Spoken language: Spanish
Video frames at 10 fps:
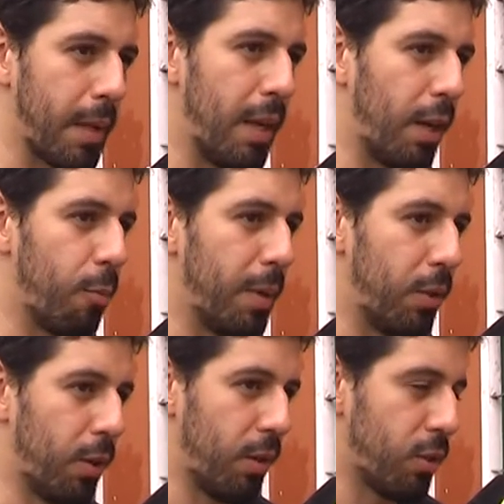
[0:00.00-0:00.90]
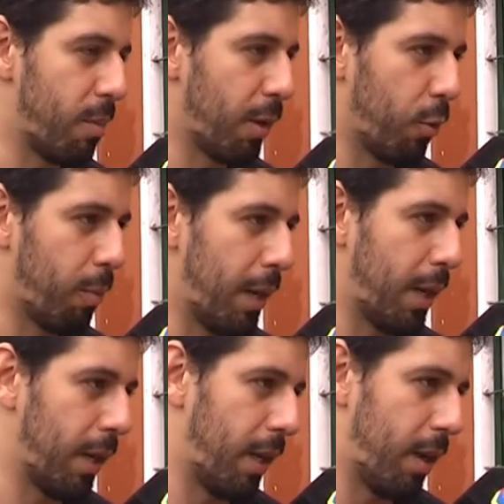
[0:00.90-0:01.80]
le comento que no se
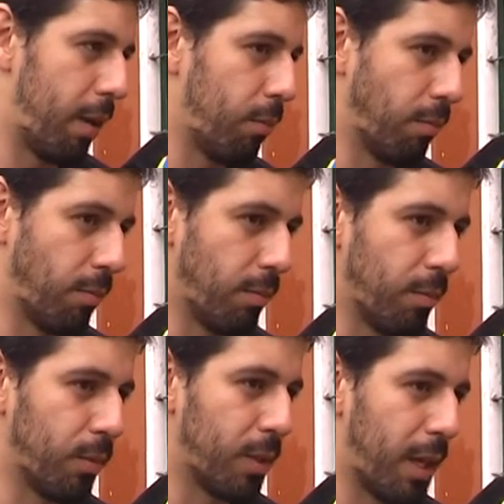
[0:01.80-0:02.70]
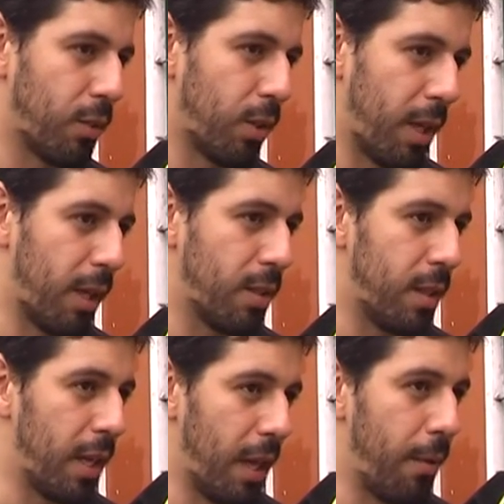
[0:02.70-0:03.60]
preocupara, que era un, caso que
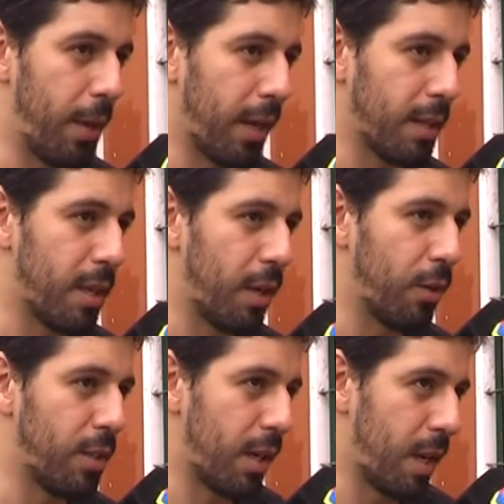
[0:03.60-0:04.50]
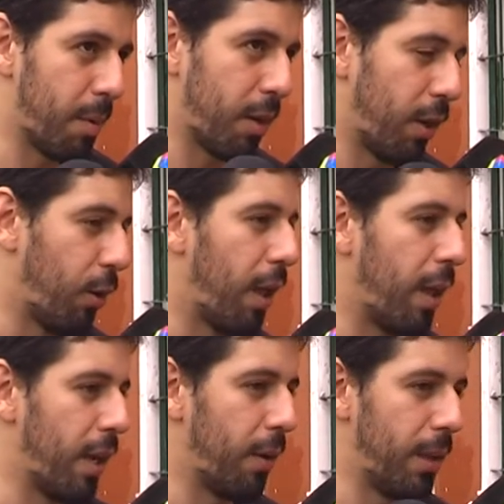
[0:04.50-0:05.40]
sí, que había que seguirlo de cerca, pero que no era
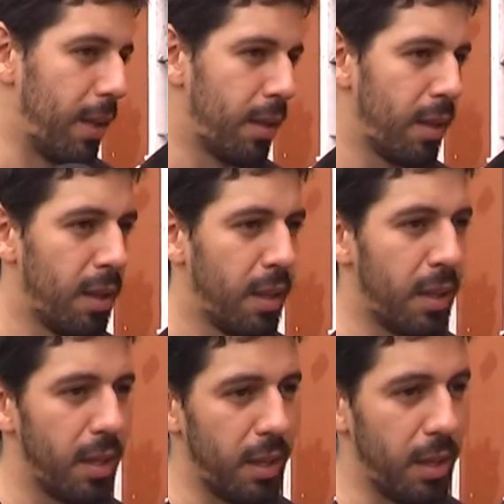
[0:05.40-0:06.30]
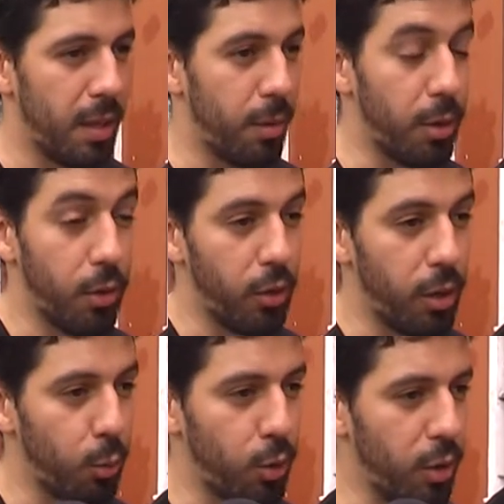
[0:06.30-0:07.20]
de gravedad. Y bueno, no
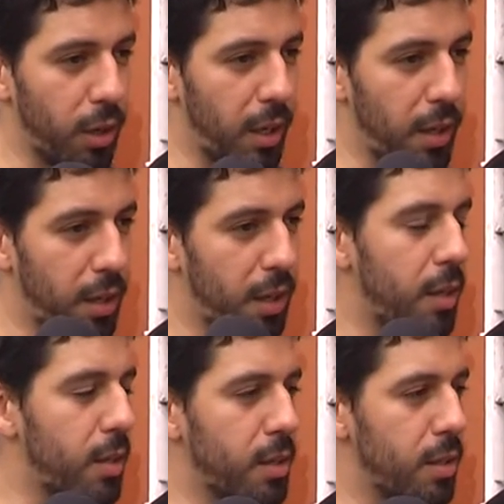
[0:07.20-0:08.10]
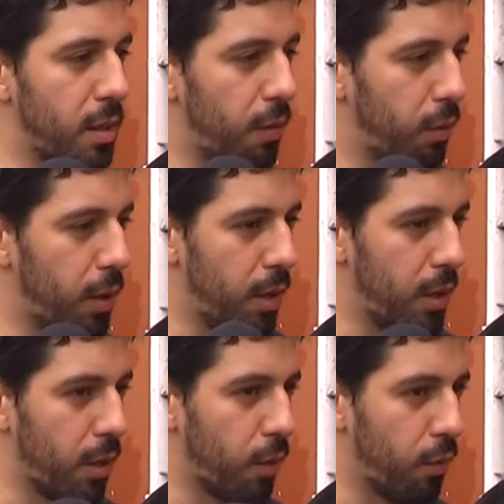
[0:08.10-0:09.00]
le gustó lo que le dije y se
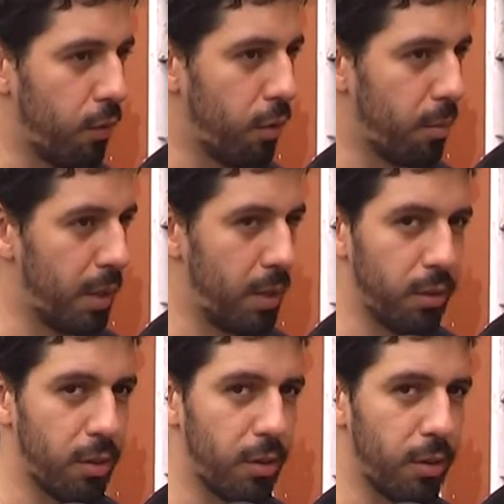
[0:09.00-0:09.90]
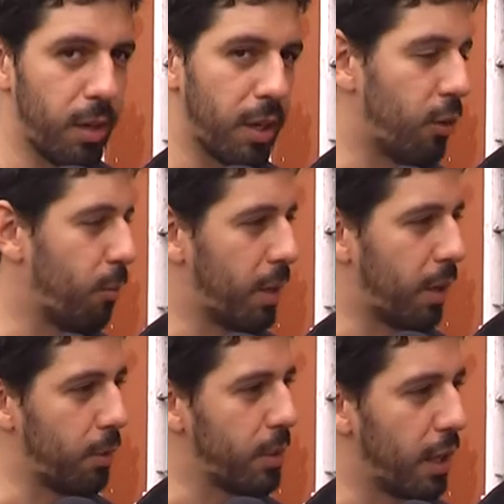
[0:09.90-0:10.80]
fue desconforme, no,
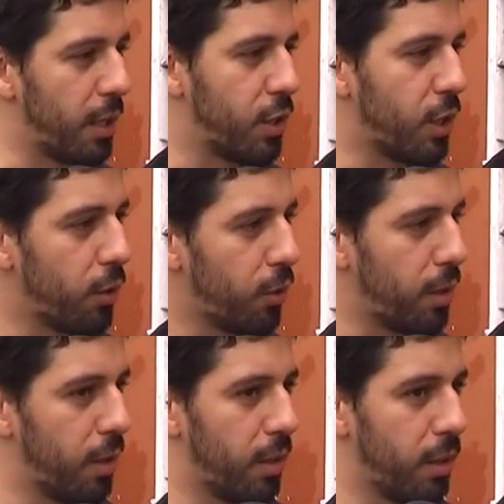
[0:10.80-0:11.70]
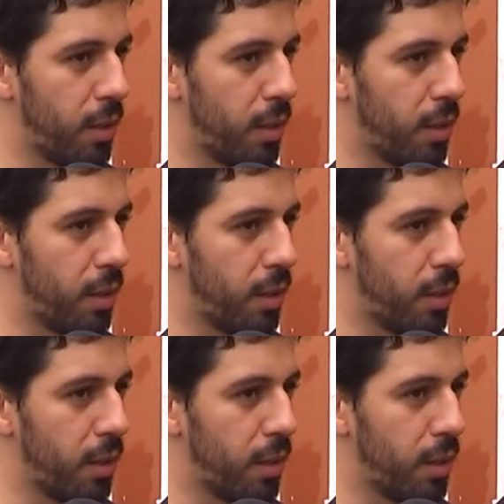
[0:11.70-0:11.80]
dejándome revisar al chico y